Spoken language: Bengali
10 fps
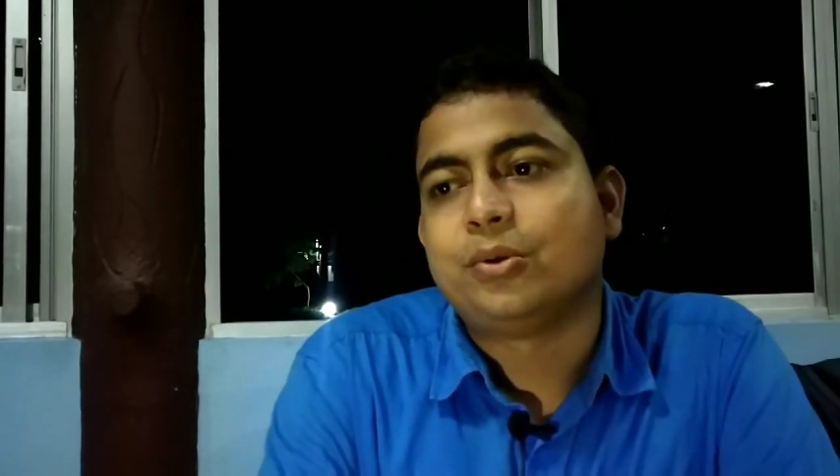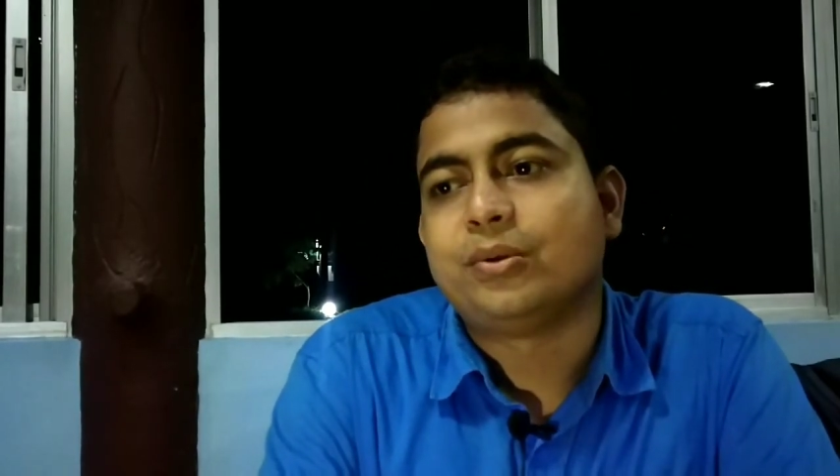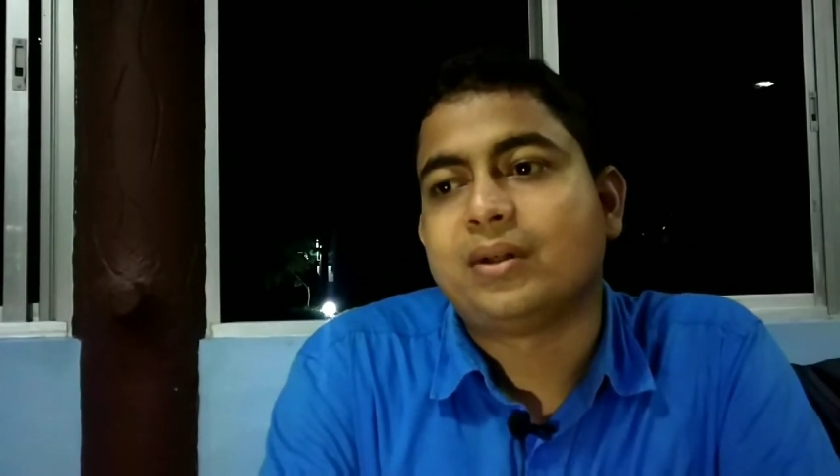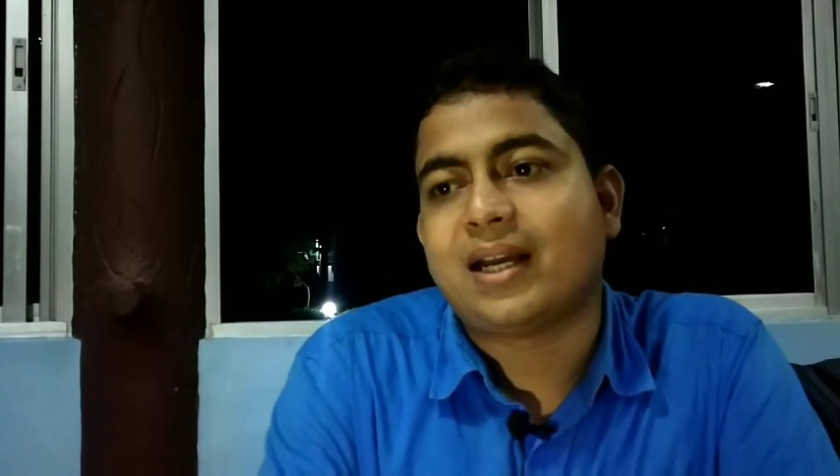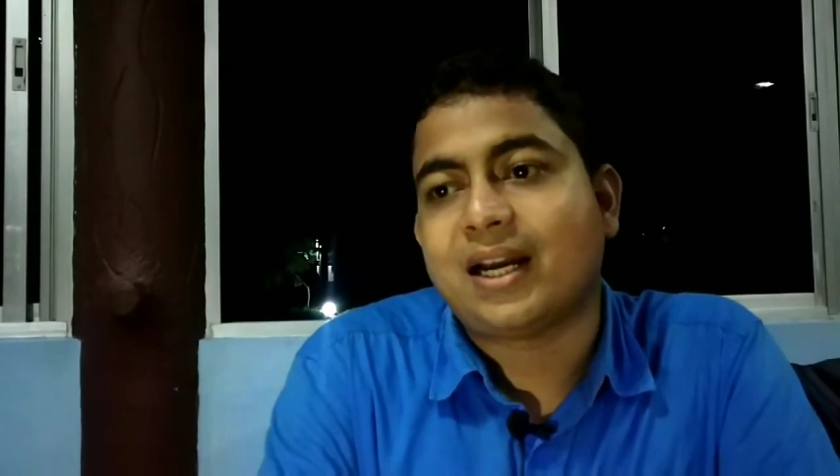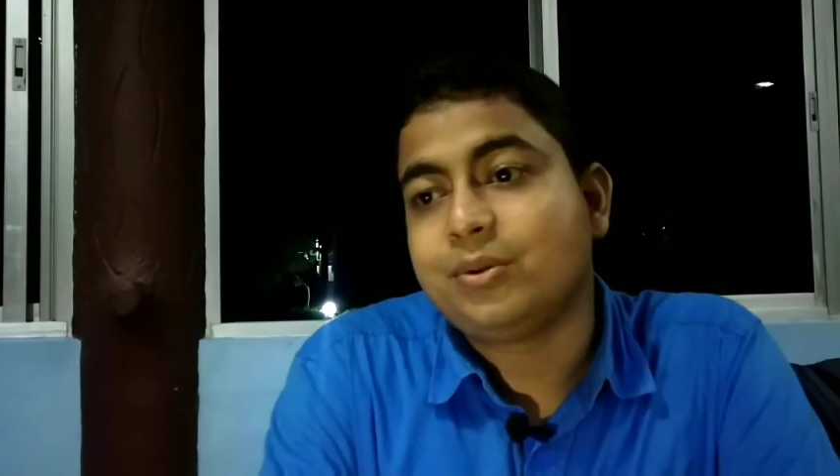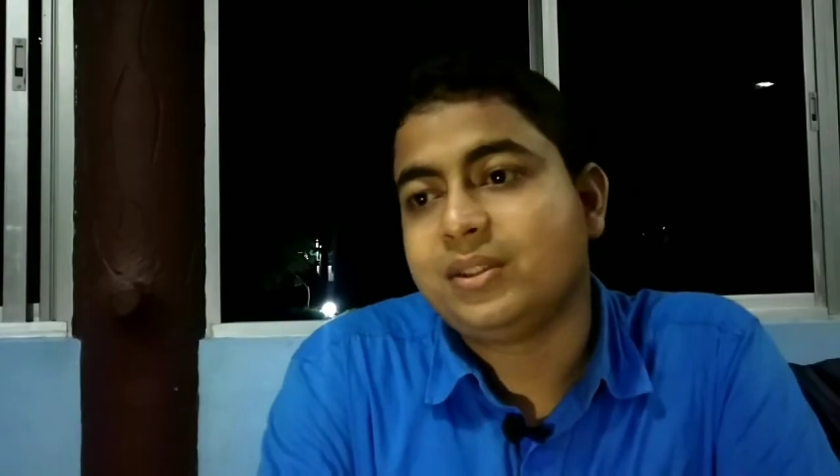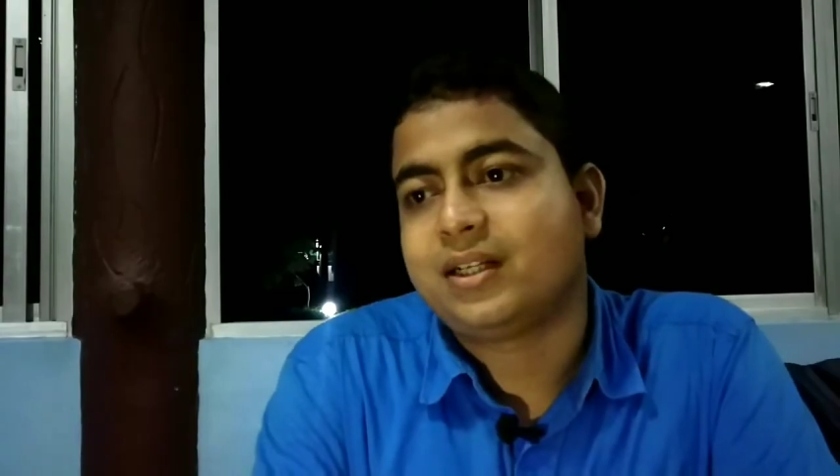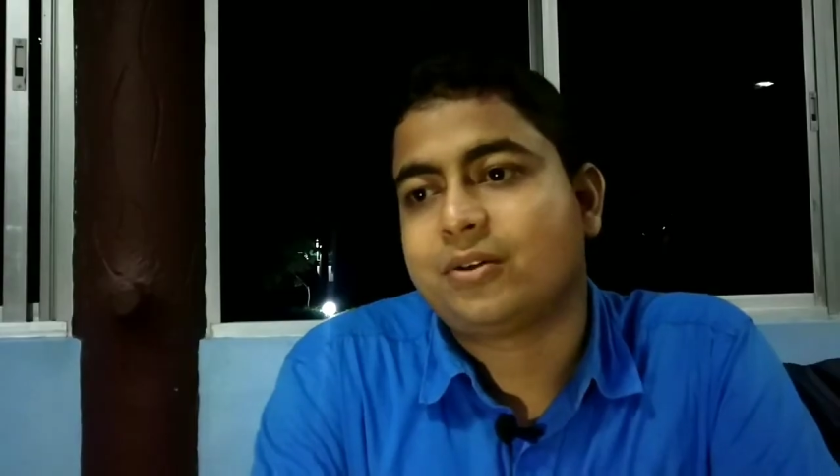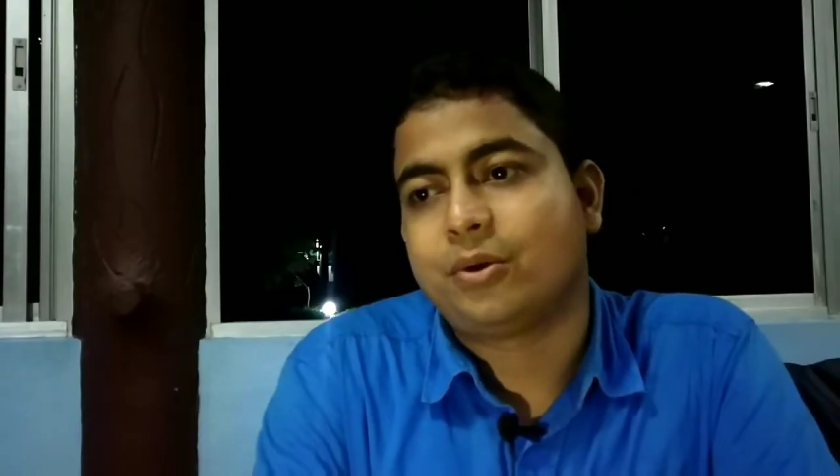তো
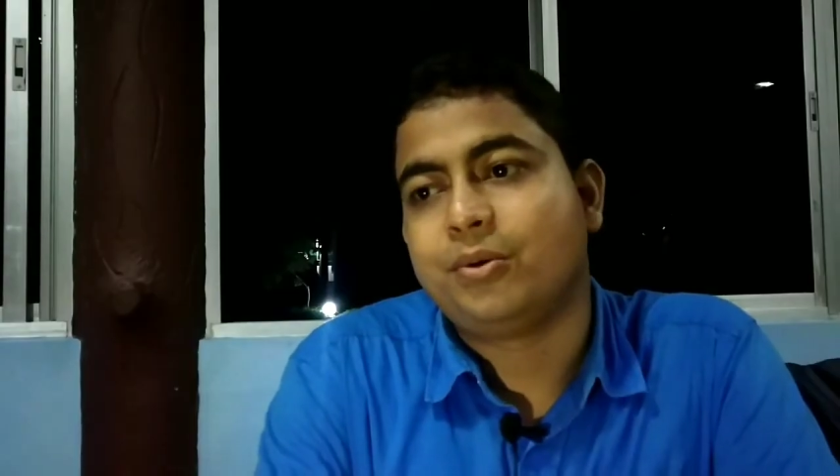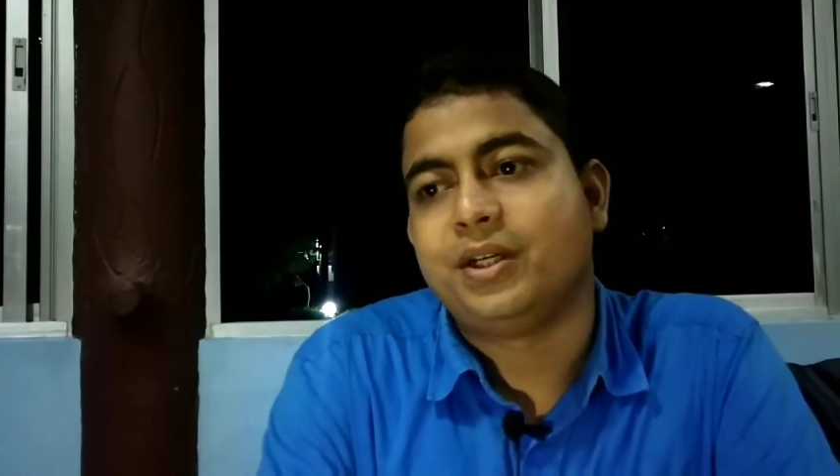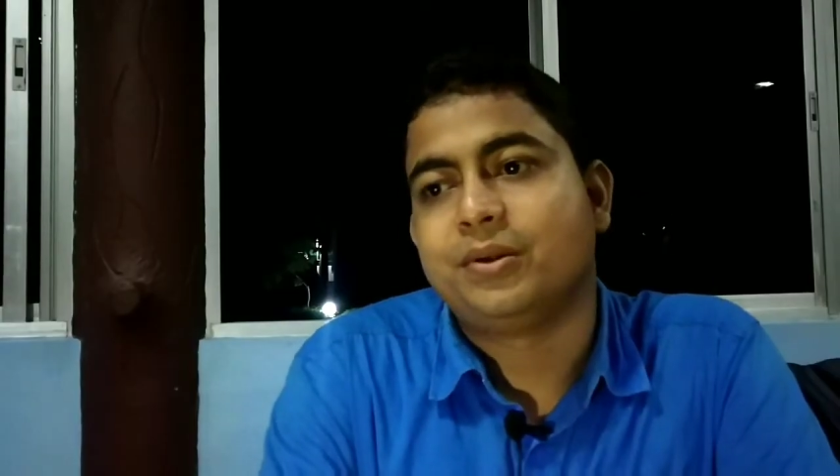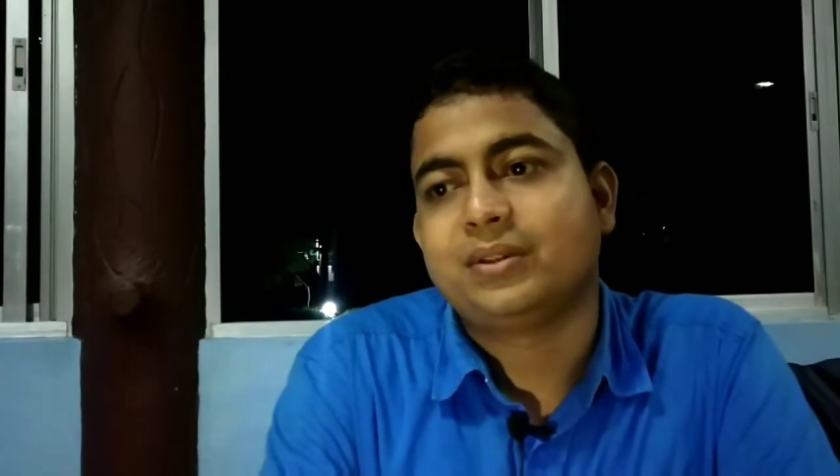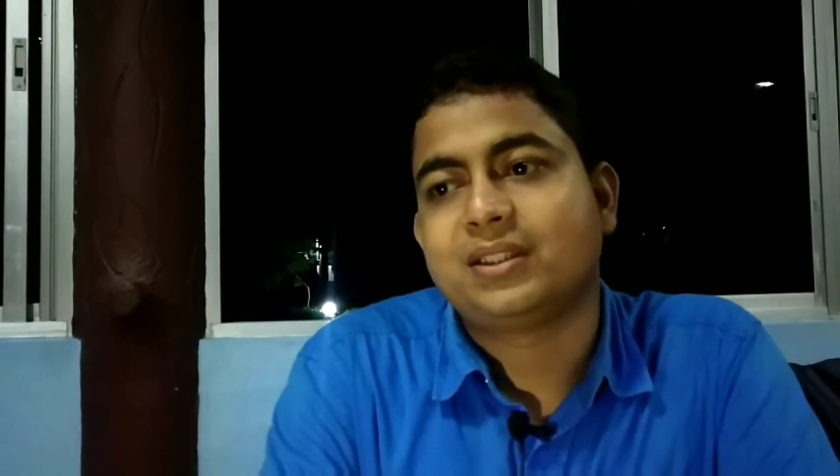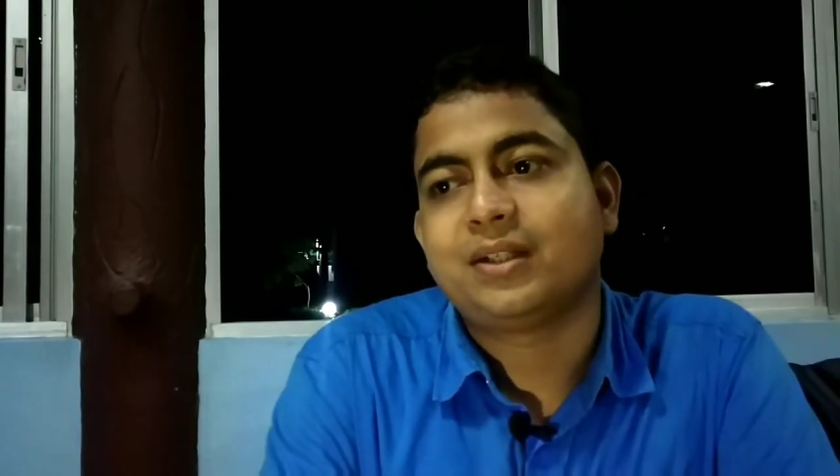এখন যেটা করণীয়